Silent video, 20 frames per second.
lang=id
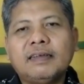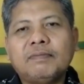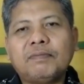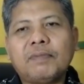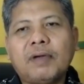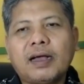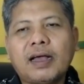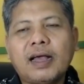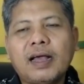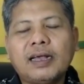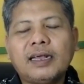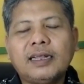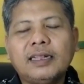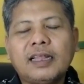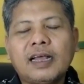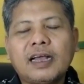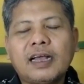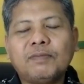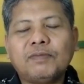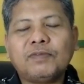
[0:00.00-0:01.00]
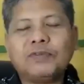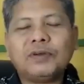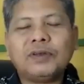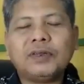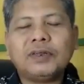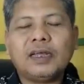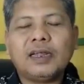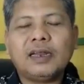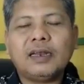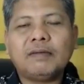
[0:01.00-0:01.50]
maka kita
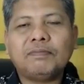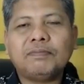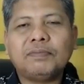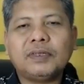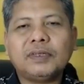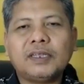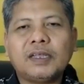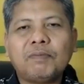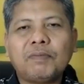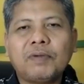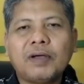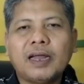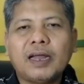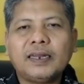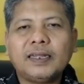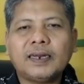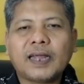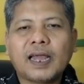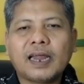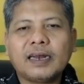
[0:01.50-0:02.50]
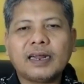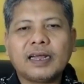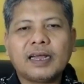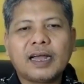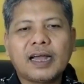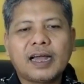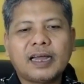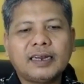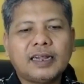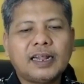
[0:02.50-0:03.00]
kemudian bisa menghadirkan
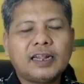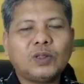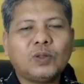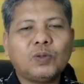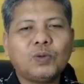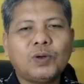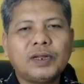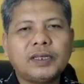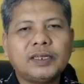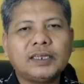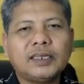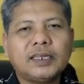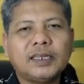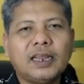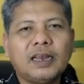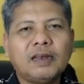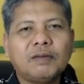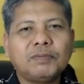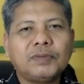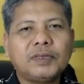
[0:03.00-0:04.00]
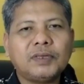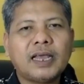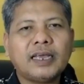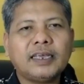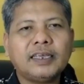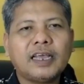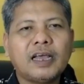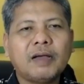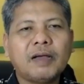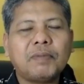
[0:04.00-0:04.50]
karya tulis ilmiah
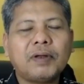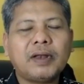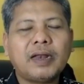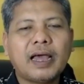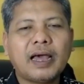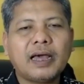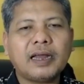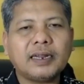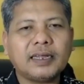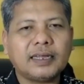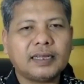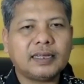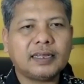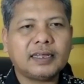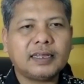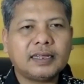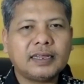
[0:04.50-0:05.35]
yang menarik,